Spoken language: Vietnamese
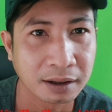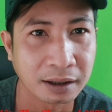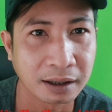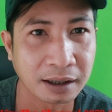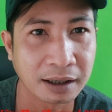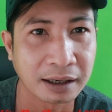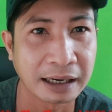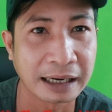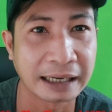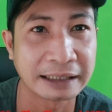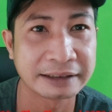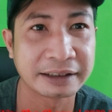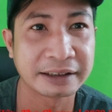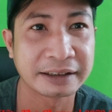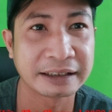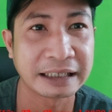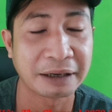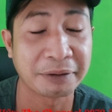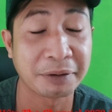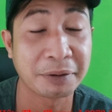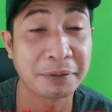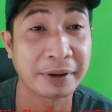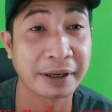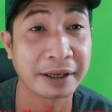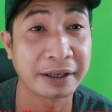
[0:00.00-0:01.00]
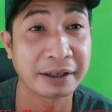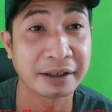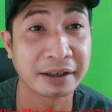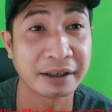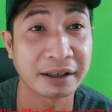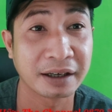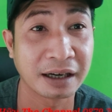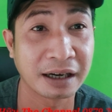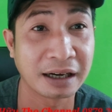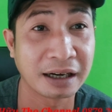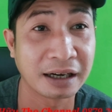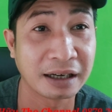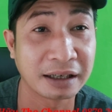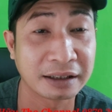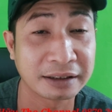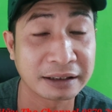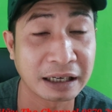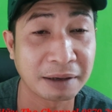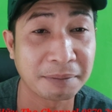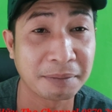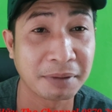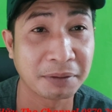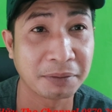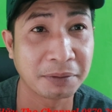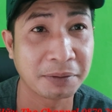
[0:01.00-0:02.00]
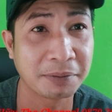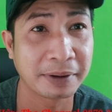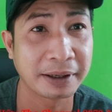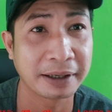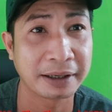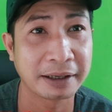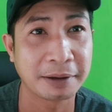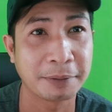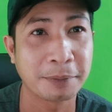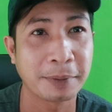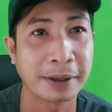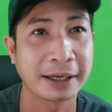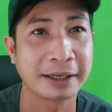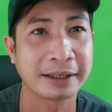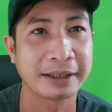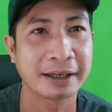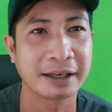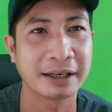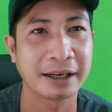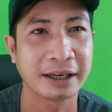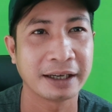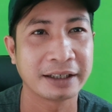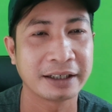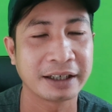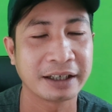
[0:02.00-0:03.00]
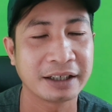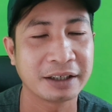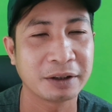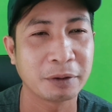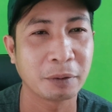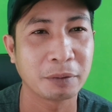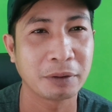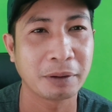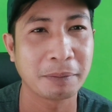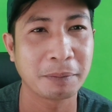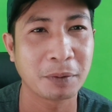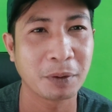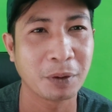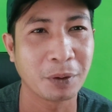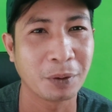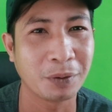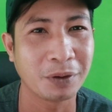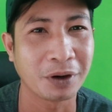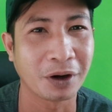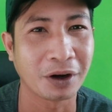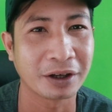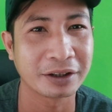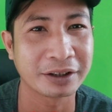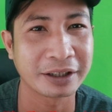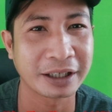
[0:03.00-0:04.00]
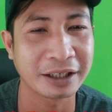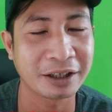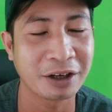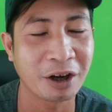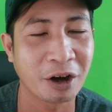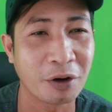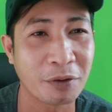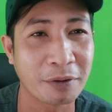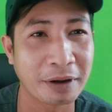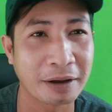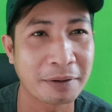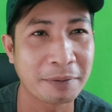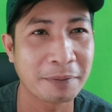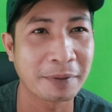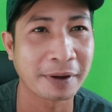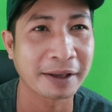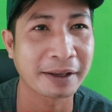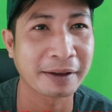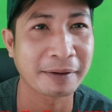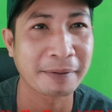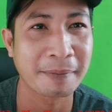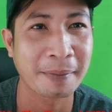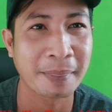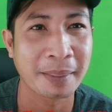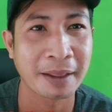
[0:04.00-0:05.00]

À, hai xin chào quý vị, à, chào mừng quý vị đã quay trở lại kênh YouTube của Hữu Thọ Channel nha quý vị.